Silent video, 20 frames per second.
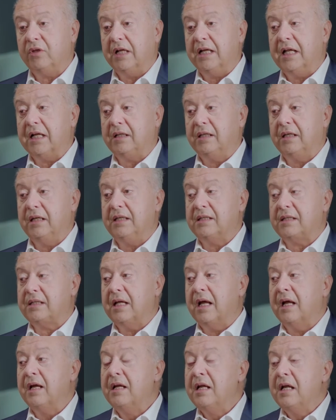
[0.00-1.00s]

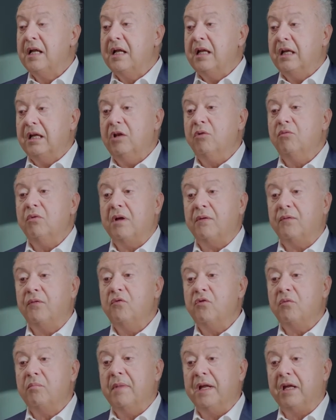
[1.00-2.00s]
dall'artista in una
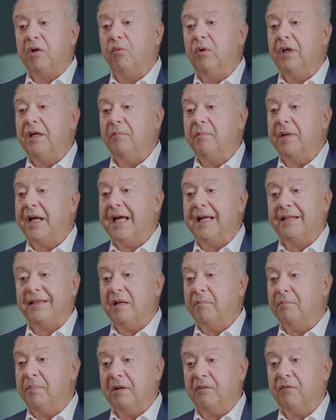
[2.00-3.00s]
forma
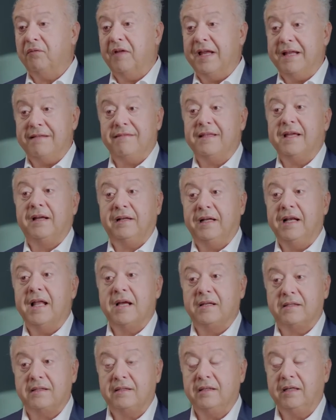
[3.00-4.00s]
equilibrata, perfetta,
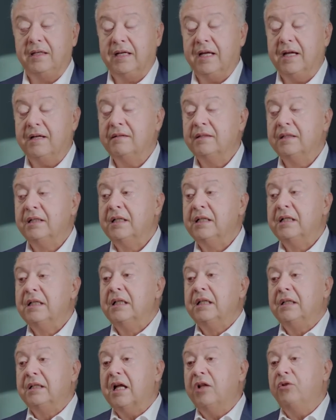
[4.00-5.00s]
classica,
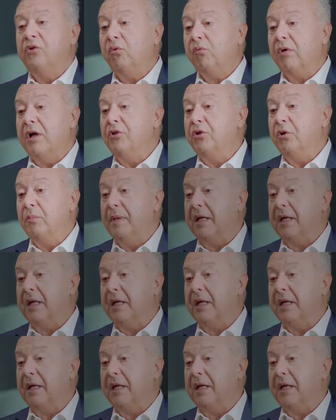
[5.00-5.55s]
tanto quanto